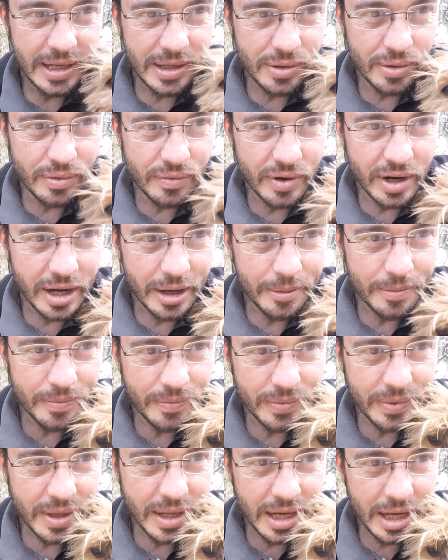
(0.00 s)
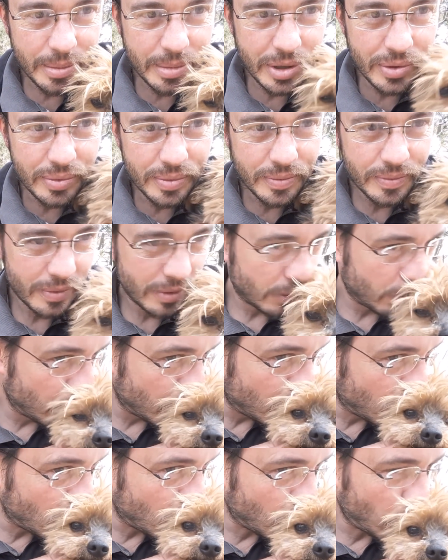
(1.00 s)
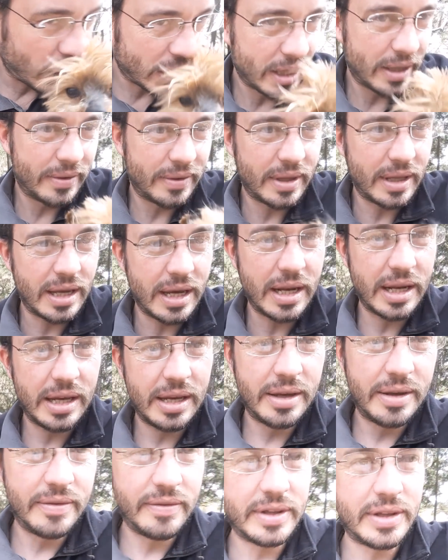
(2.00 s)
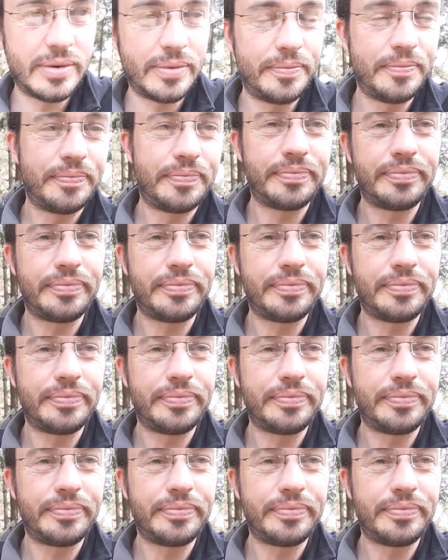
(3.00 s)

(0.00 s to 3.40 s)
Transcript: Donc voilà. un hein, Balou Allez, va-t'en.